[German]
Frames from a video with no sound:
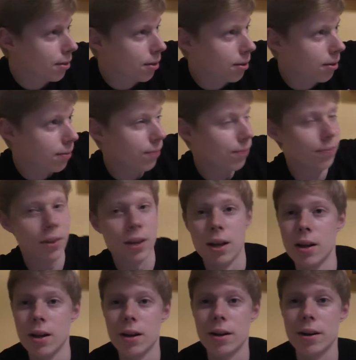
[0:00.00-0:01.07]
äh,
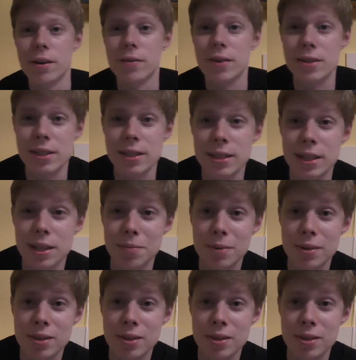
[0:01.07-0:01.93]
was ich eben